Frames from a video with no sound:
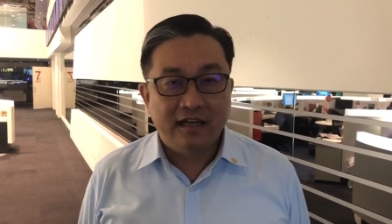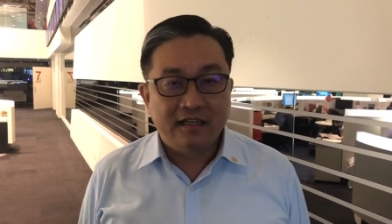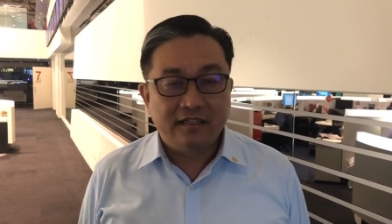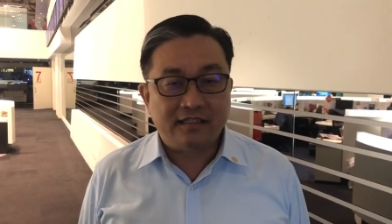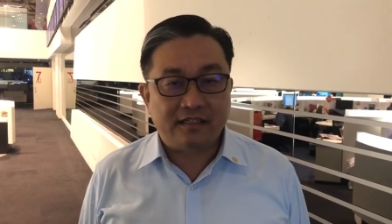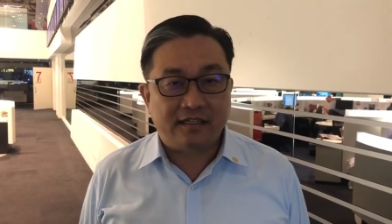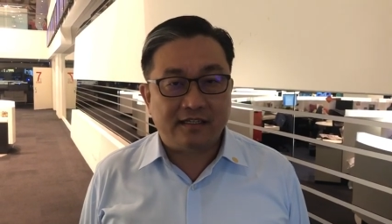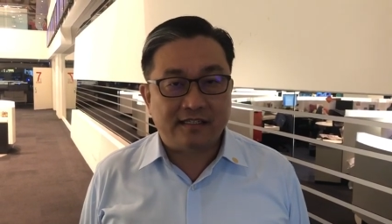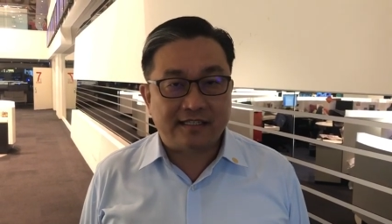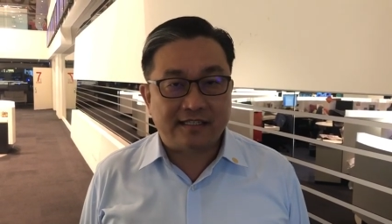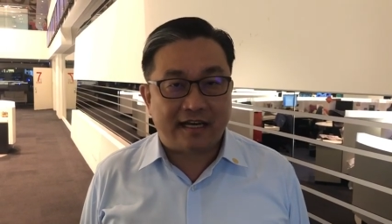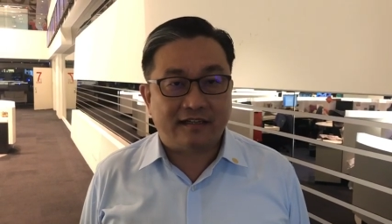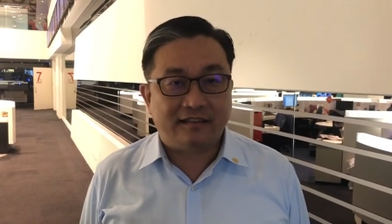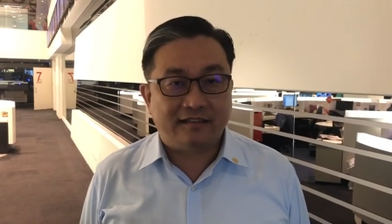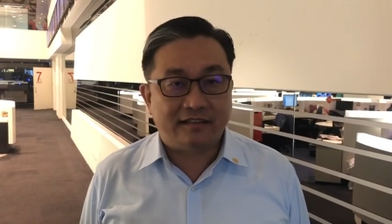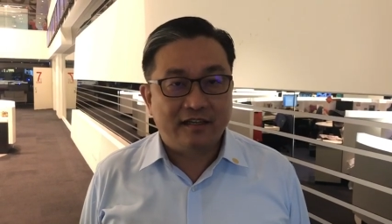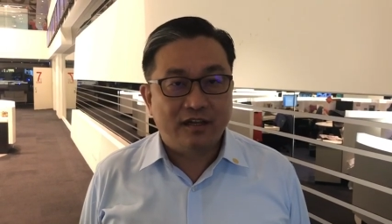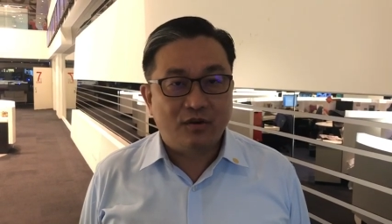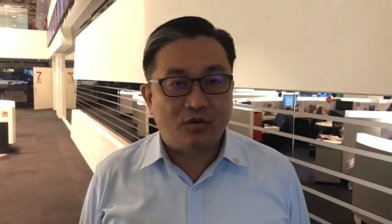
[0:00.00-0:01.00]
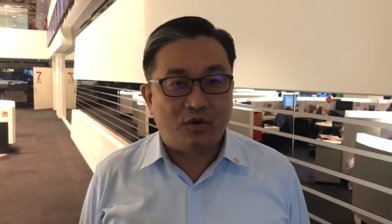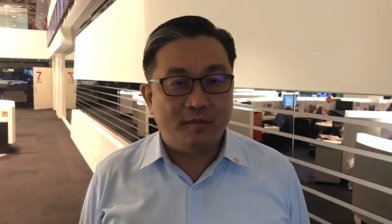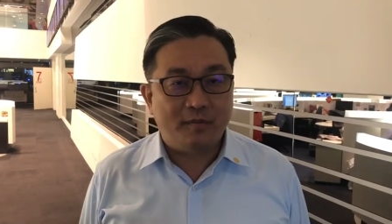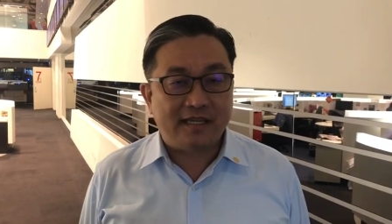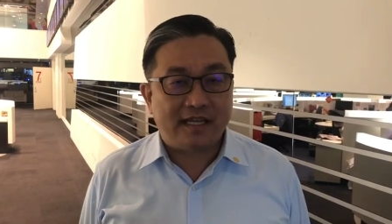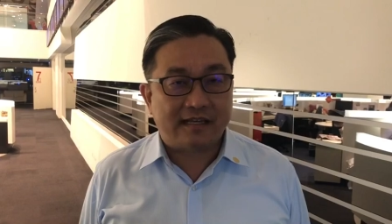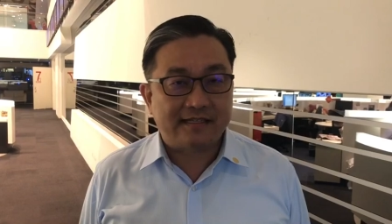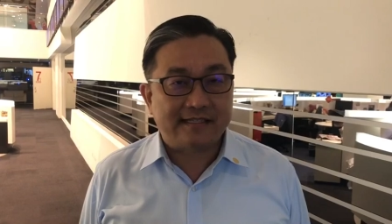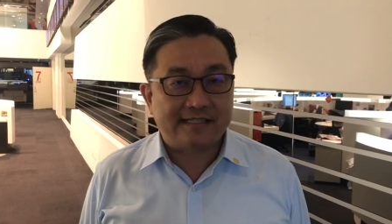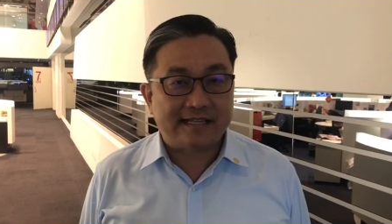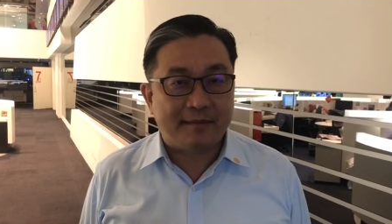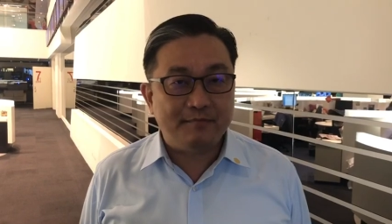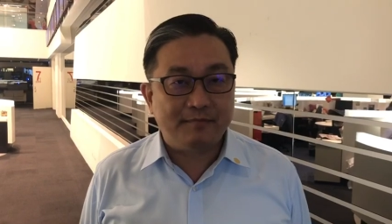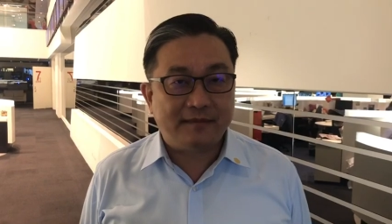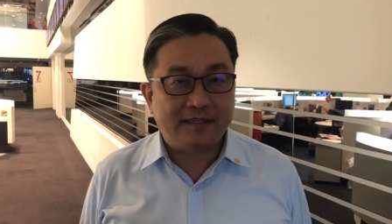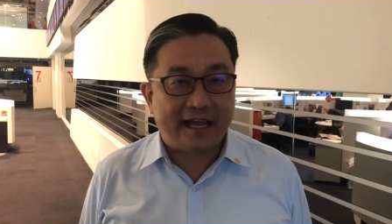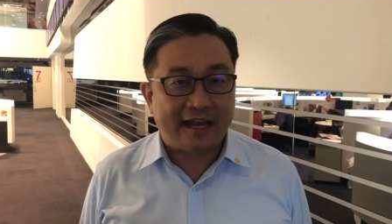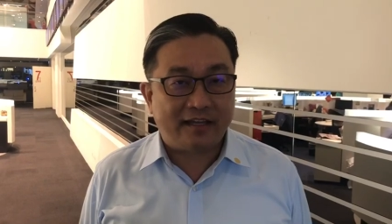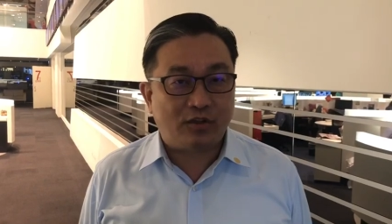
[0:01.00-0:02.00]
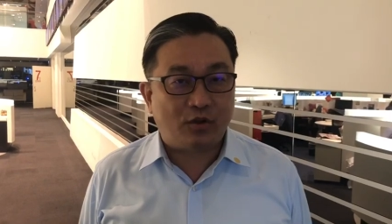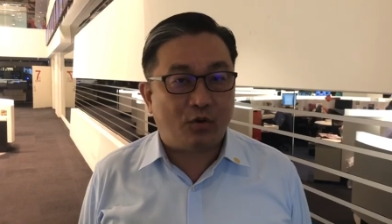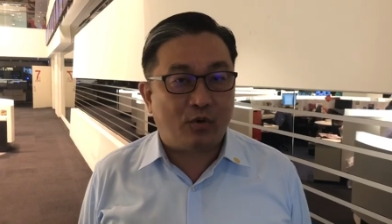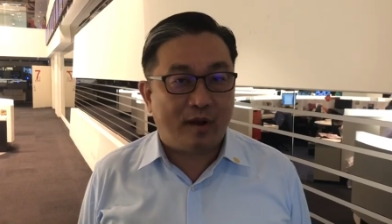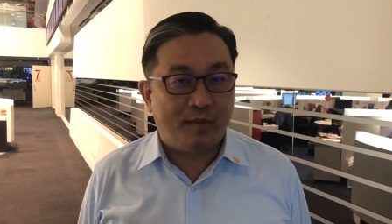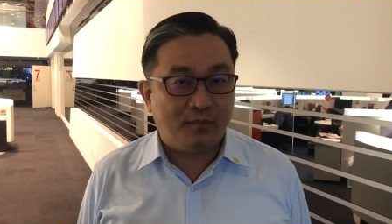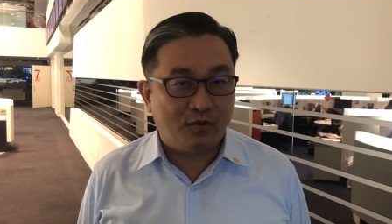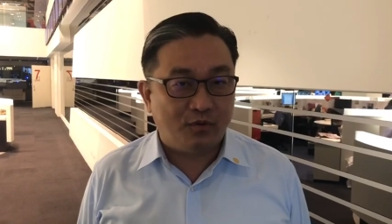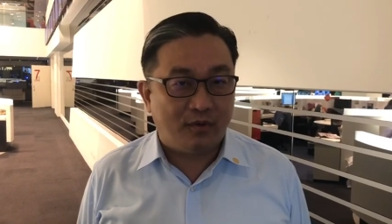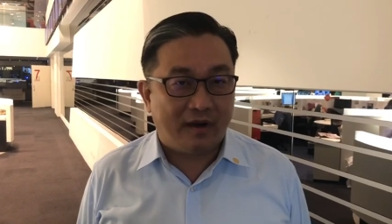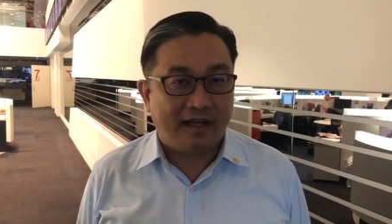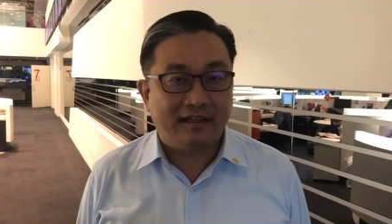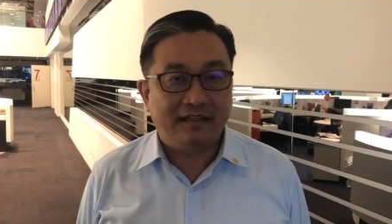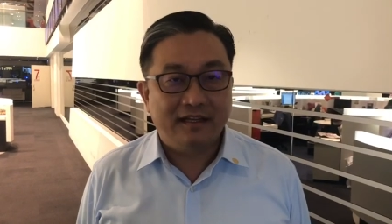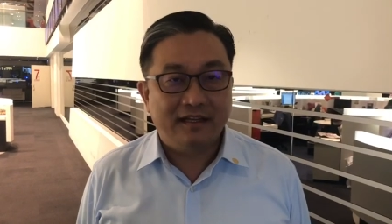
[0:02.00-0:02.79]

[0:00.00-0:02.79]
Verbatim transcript: 这个账国民党三代都还不完。